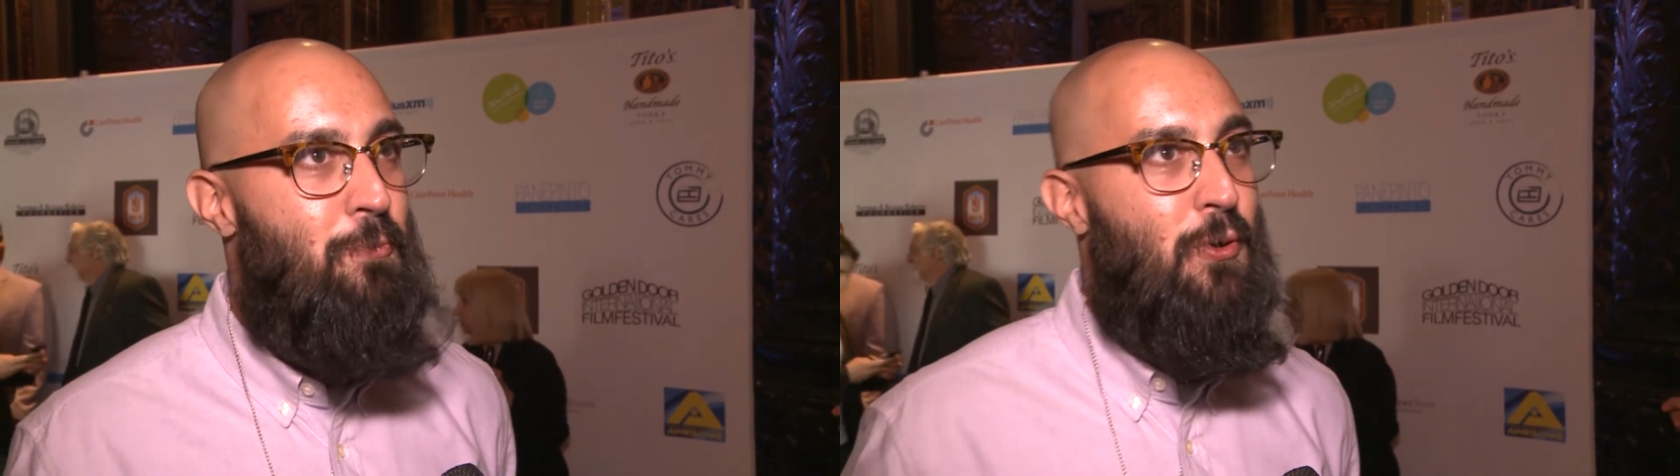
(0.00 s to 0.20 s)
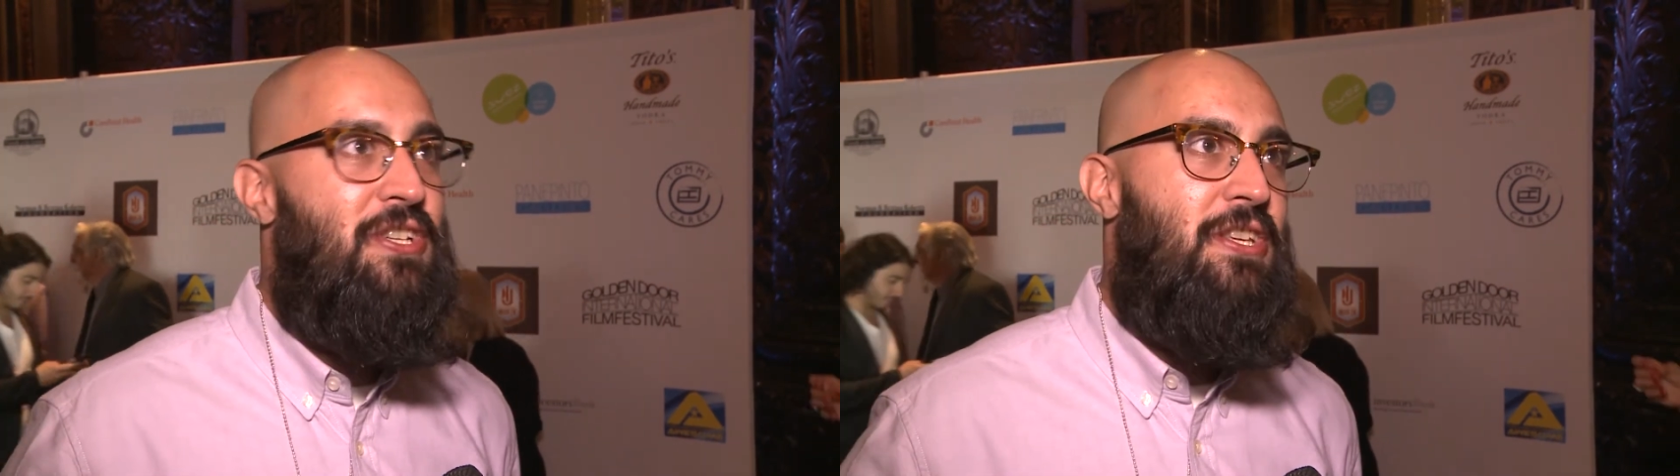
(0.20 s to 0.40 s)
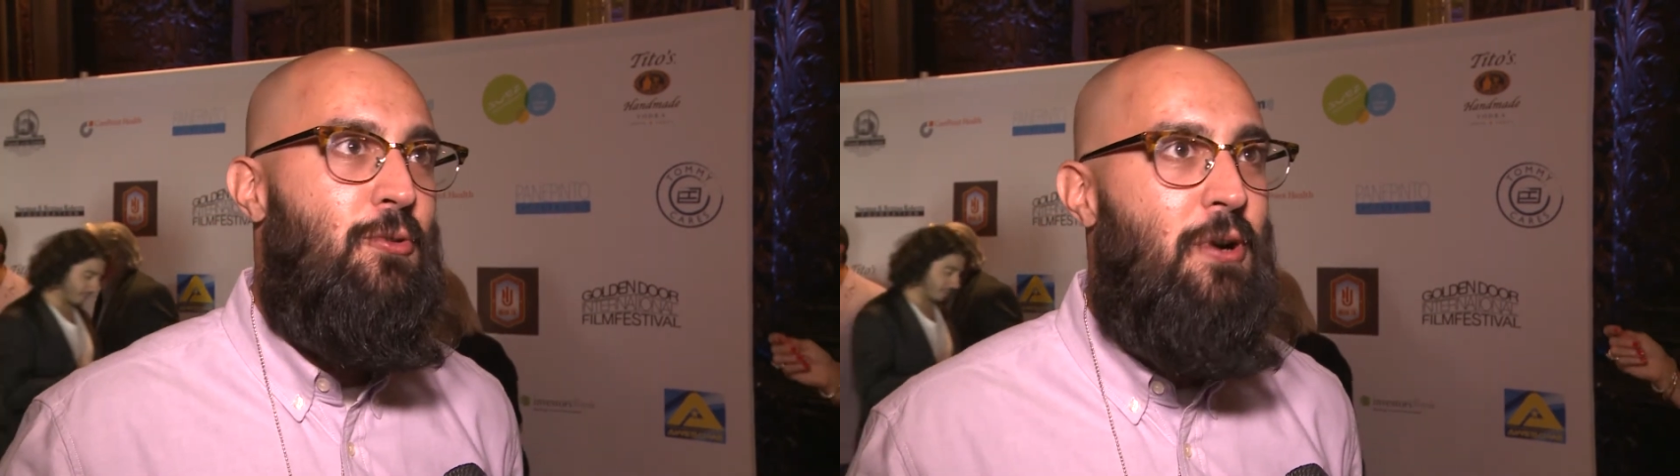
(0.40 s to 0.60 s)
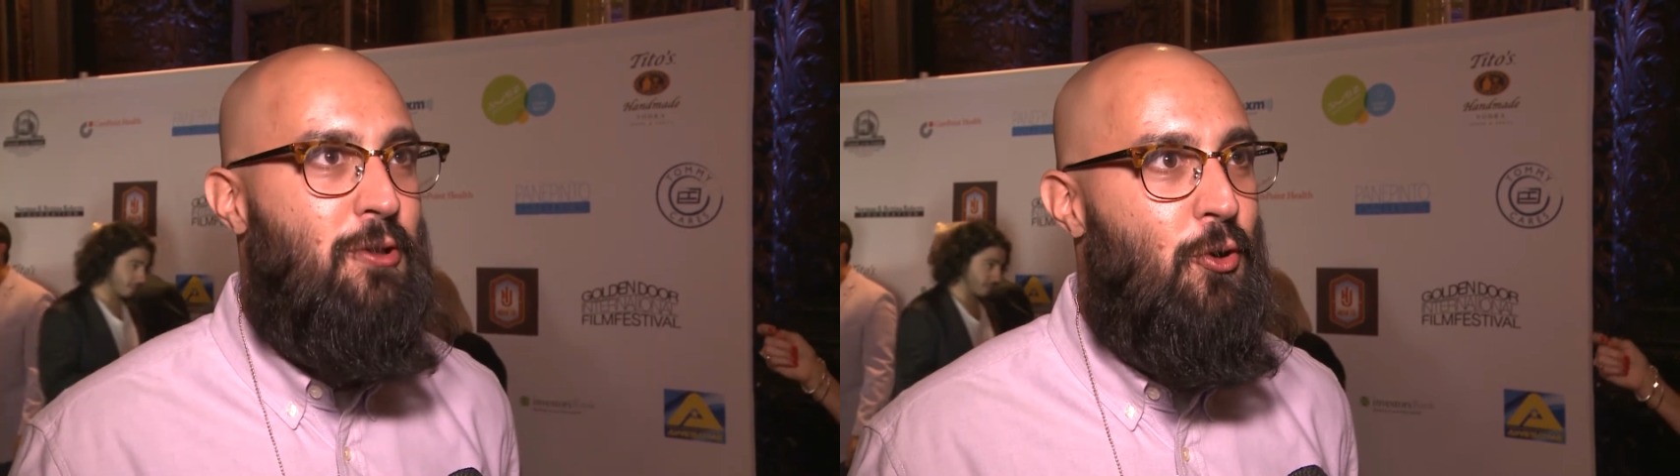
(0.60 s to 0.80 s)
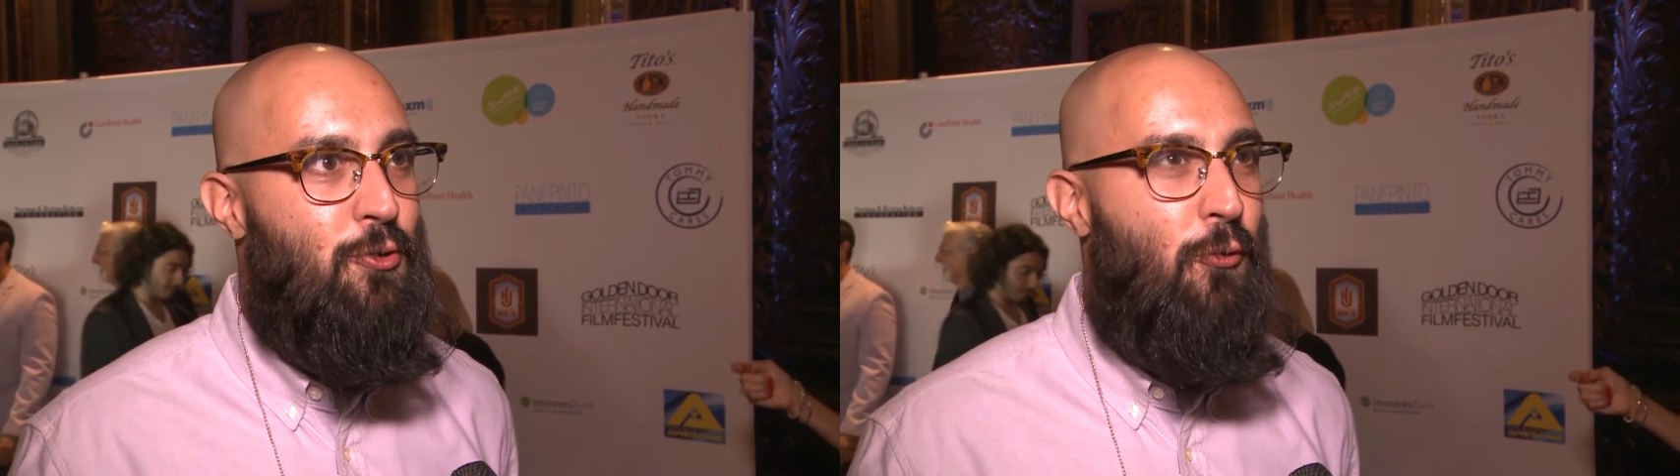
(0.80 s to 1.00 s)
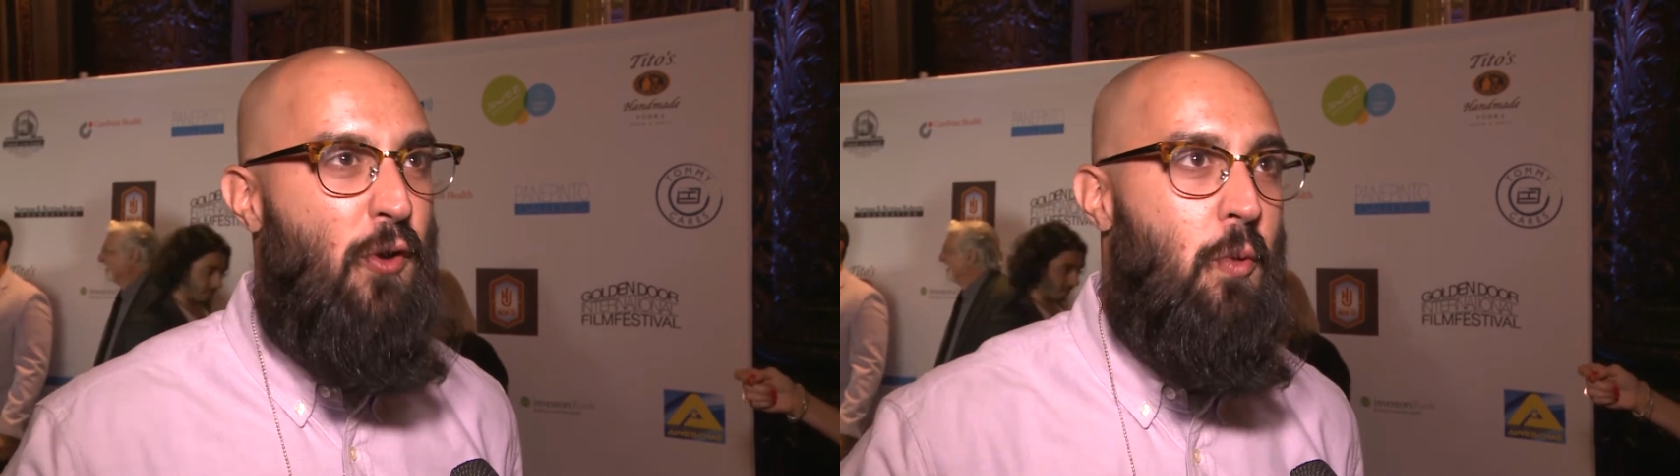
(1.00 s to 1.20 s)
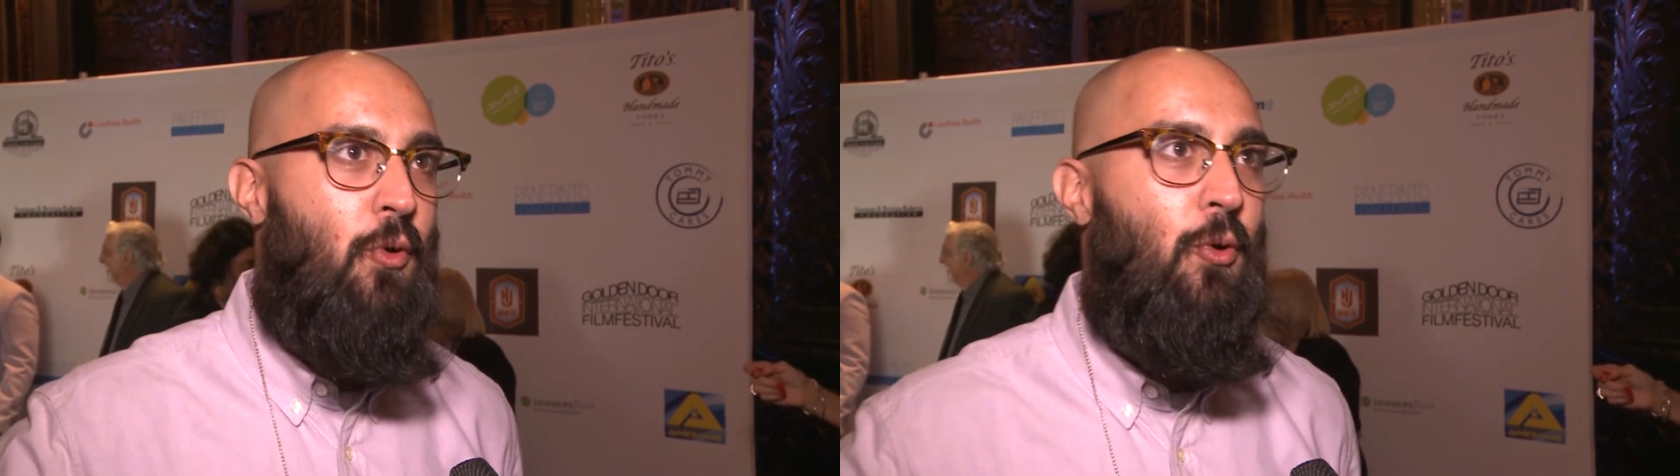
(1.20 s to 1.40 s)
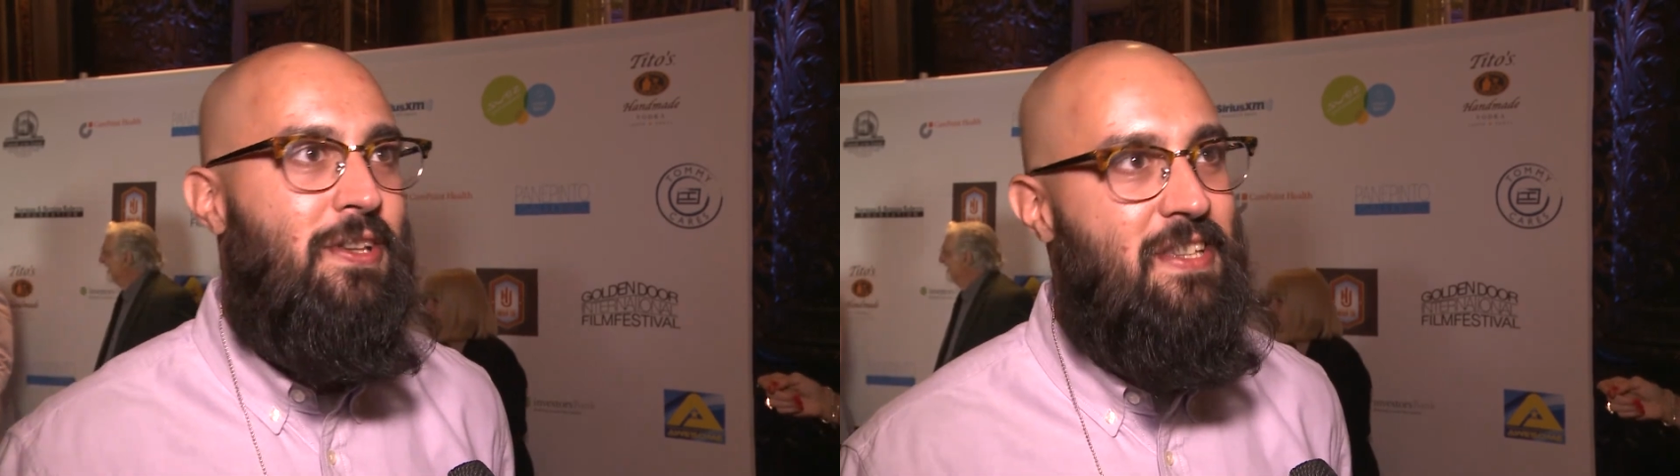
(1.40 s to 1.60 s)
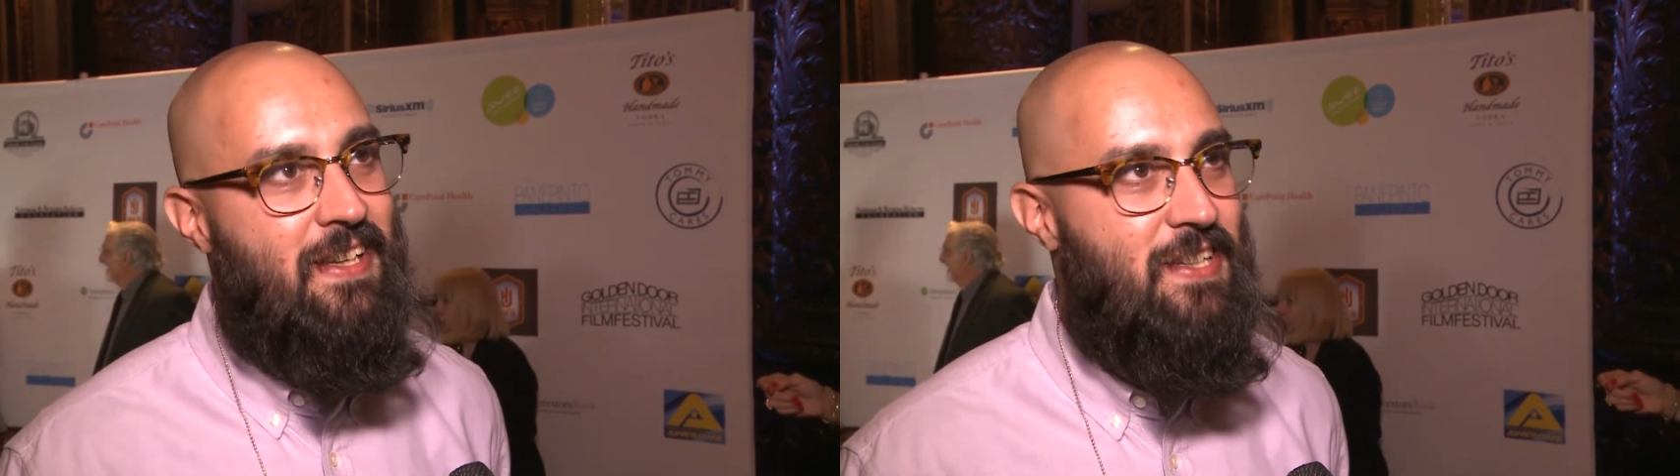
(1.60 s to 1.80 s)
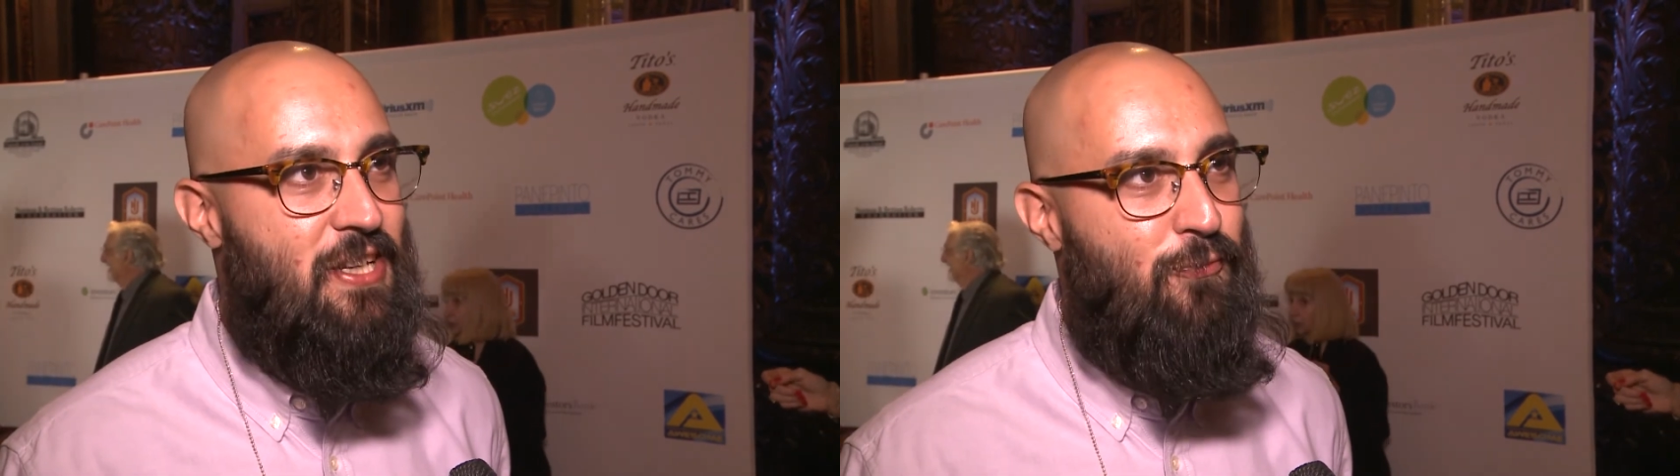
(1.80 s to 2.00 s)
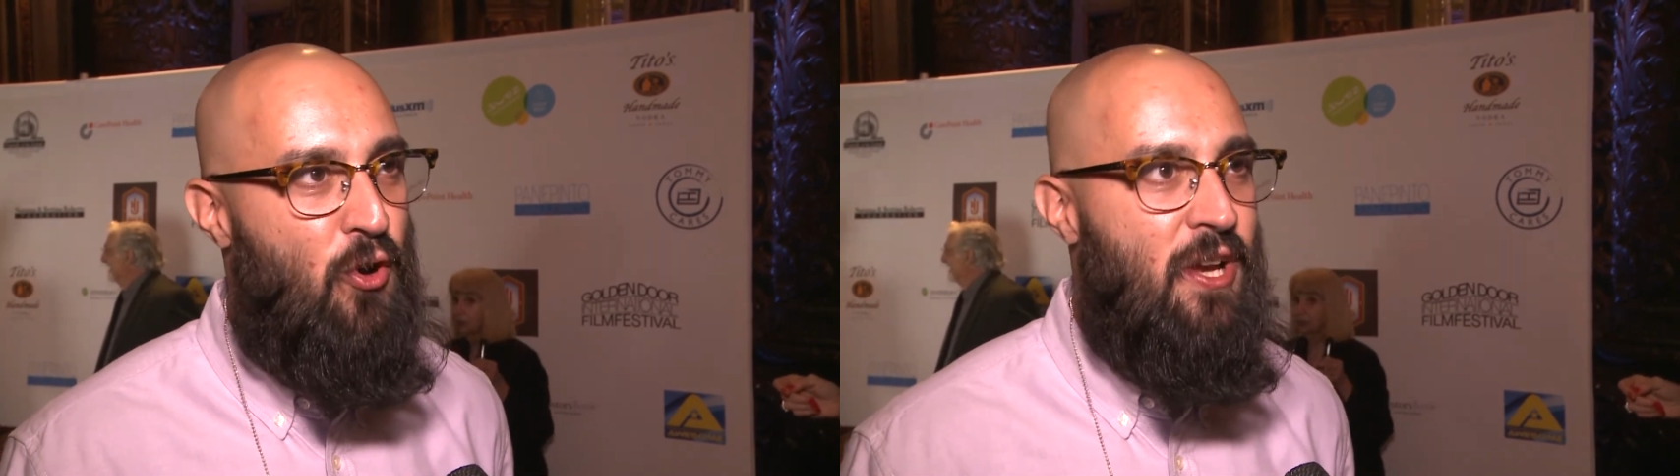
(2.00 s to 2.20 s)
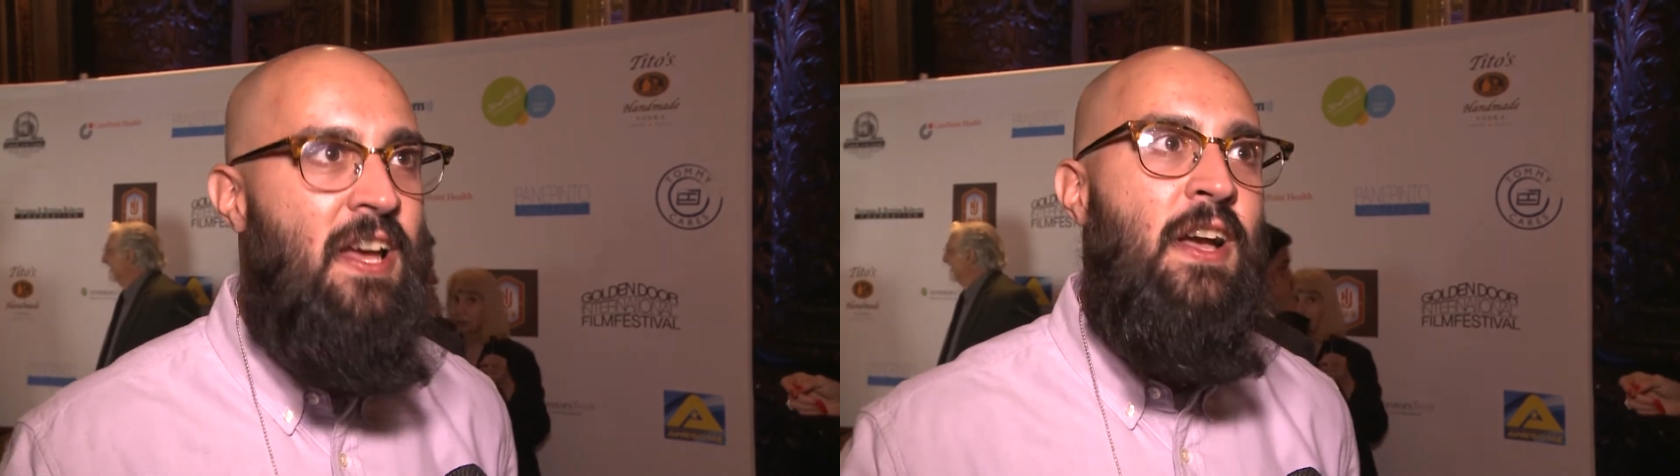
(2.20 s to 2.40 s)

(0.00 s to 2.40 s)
Pois ser o ator no filme quanto dirigir foi.